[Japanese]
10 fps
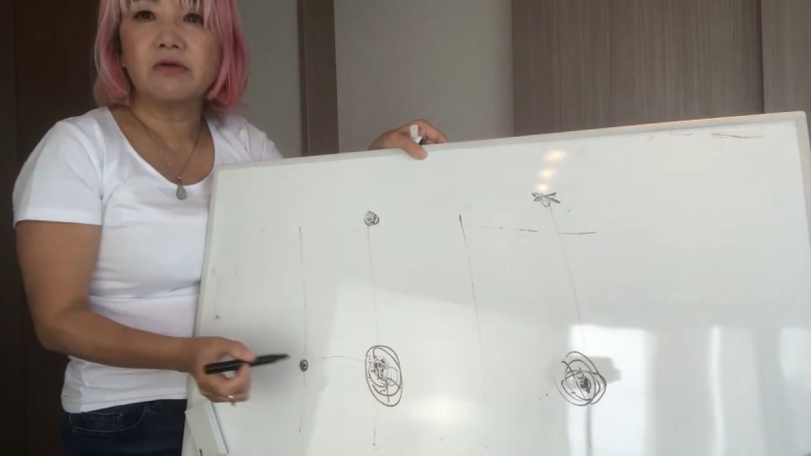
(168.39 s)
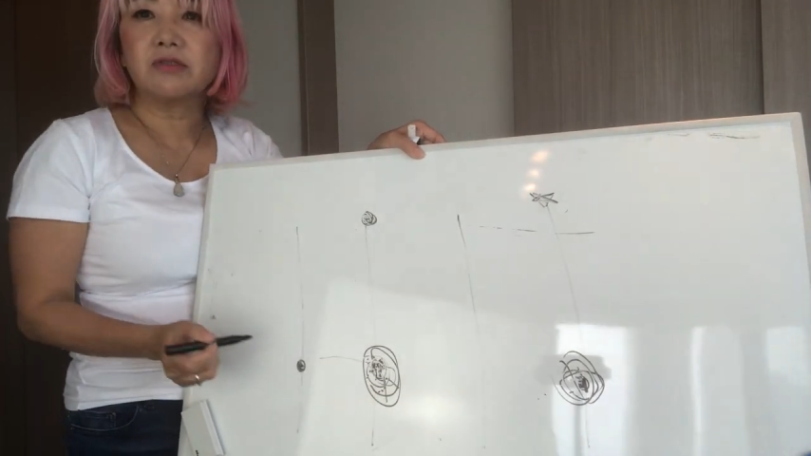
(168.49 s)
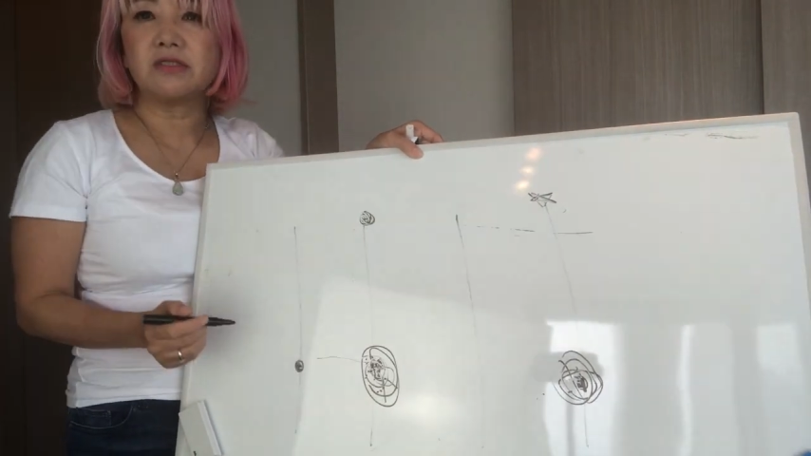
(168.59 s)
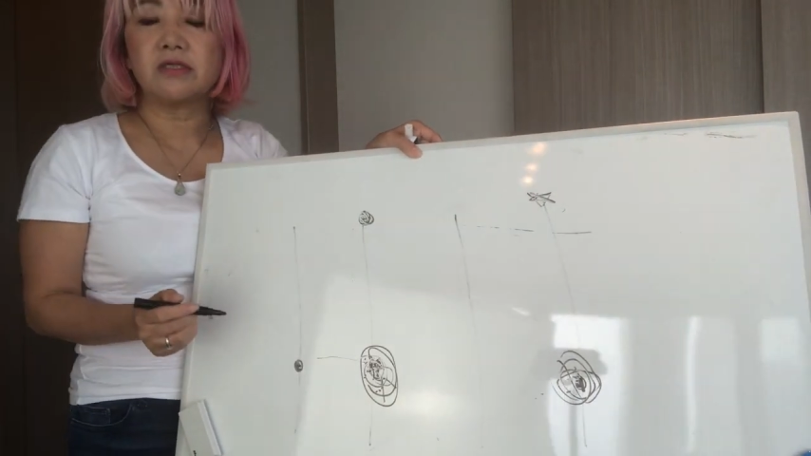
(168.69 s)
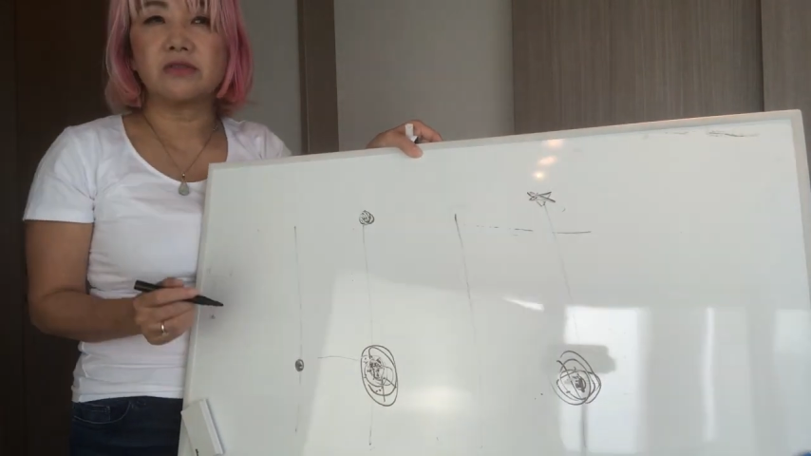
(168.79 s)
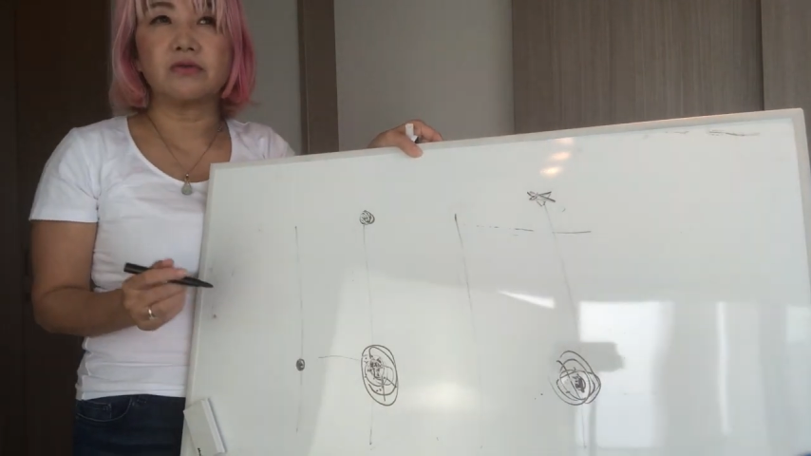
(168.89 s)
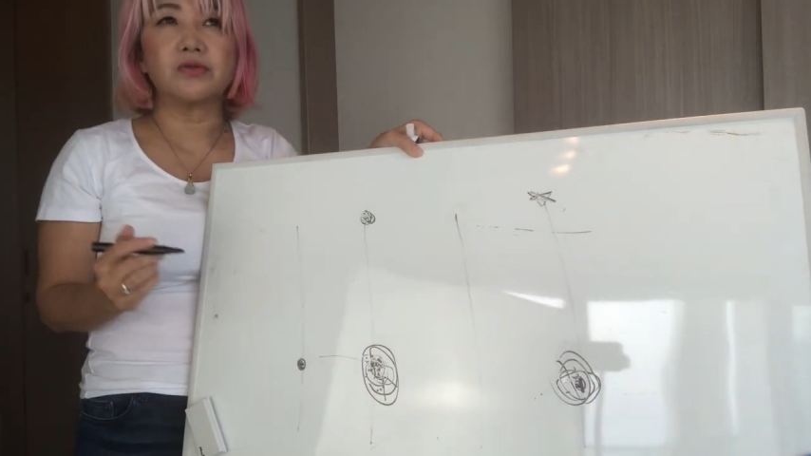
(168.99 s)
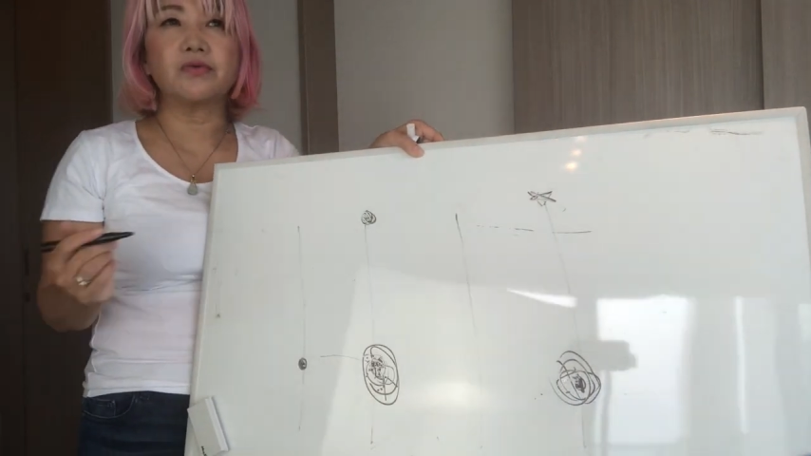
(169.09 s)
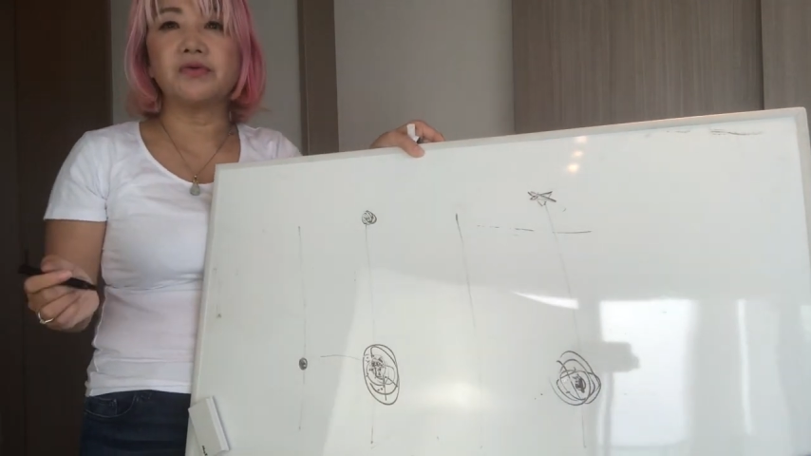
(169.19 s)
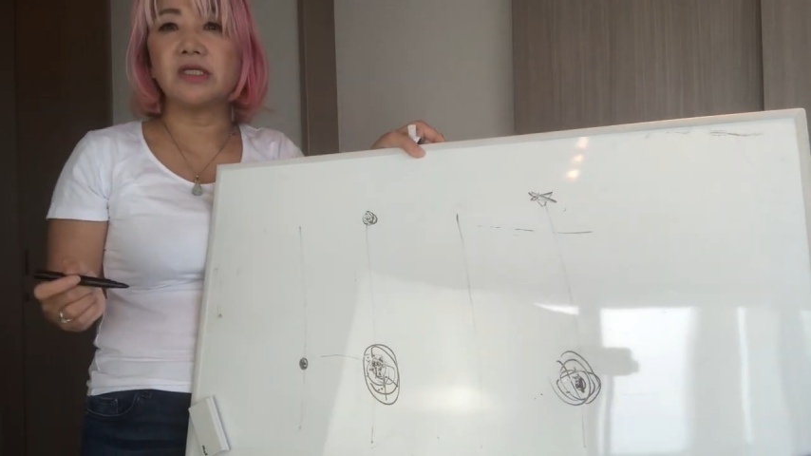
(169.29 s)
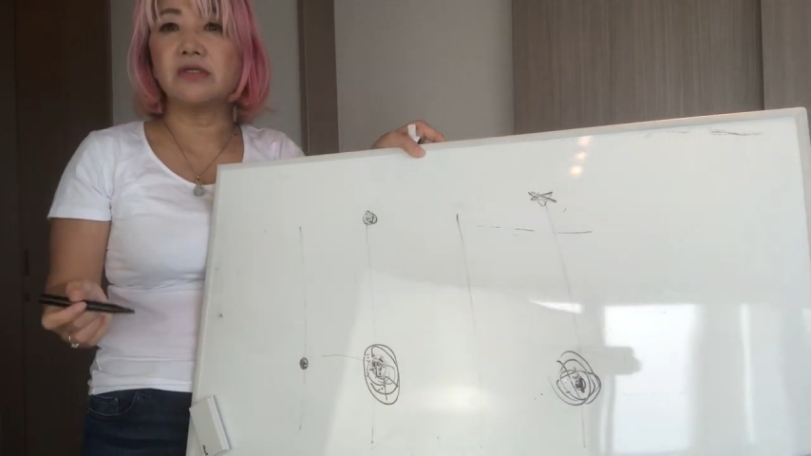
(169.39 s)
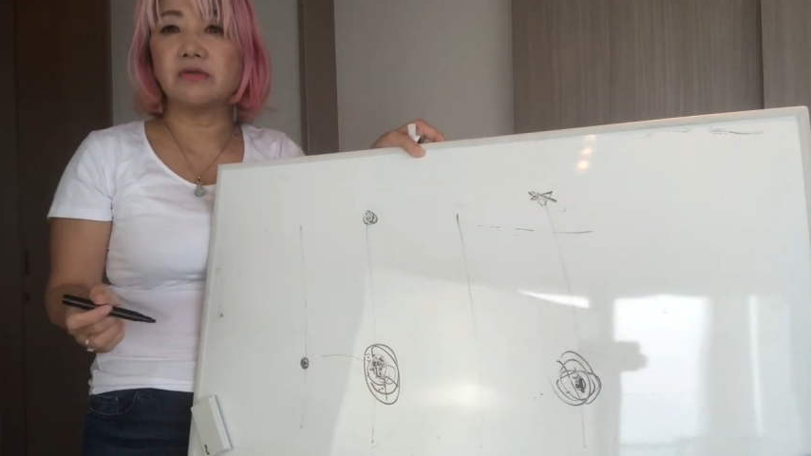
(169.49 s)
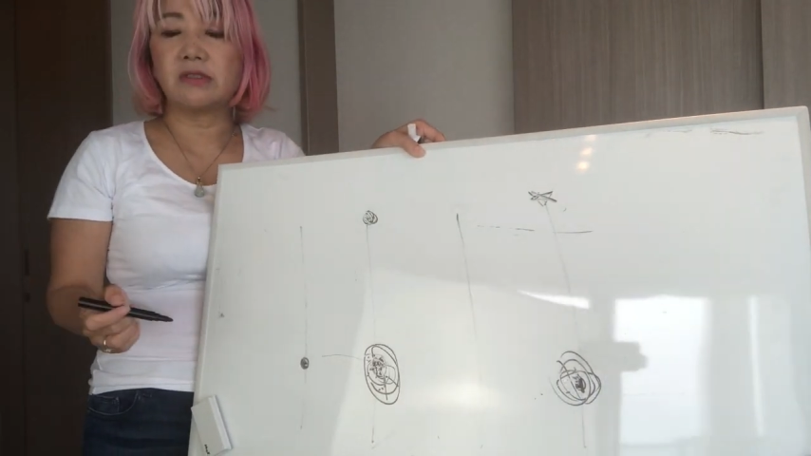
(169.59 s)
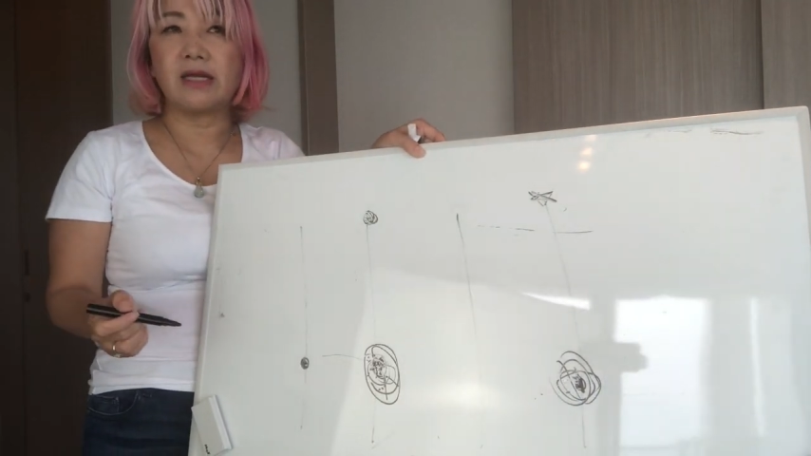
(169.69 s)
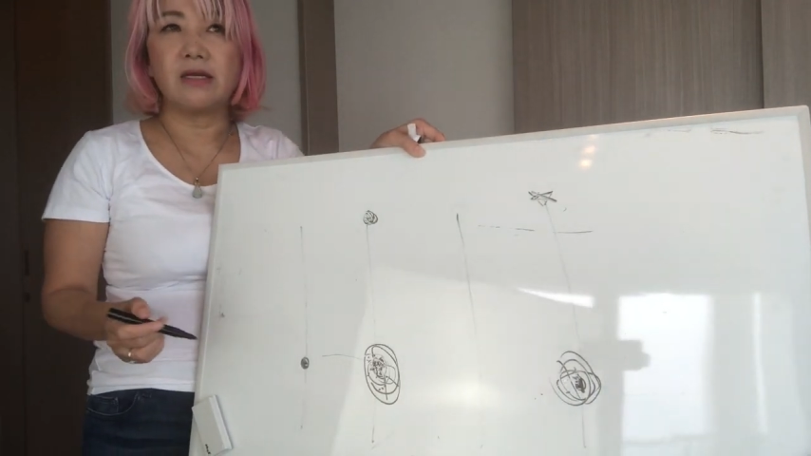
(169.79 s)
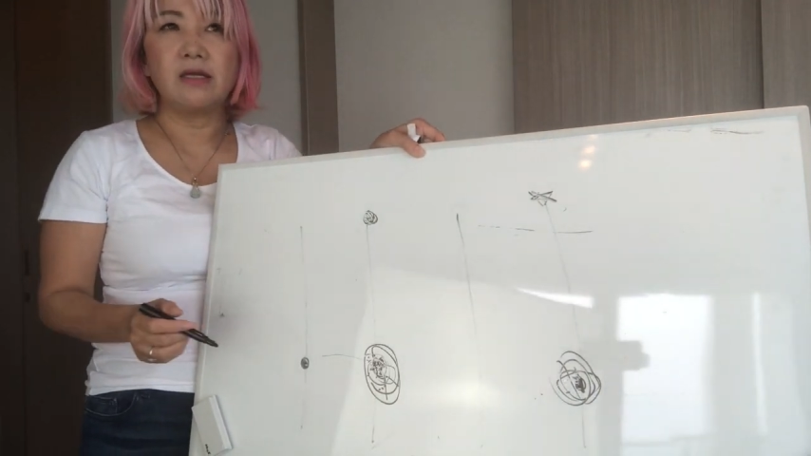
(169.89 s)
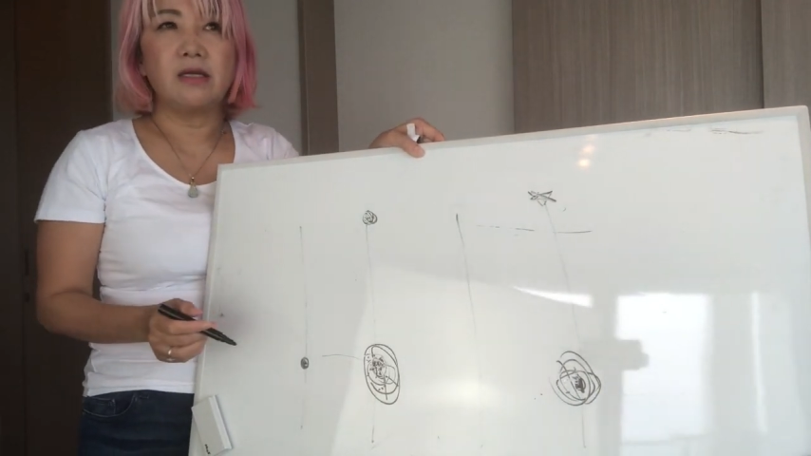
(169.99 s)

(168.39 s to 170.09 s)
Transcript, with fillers: てほしいんですよそこにいるって。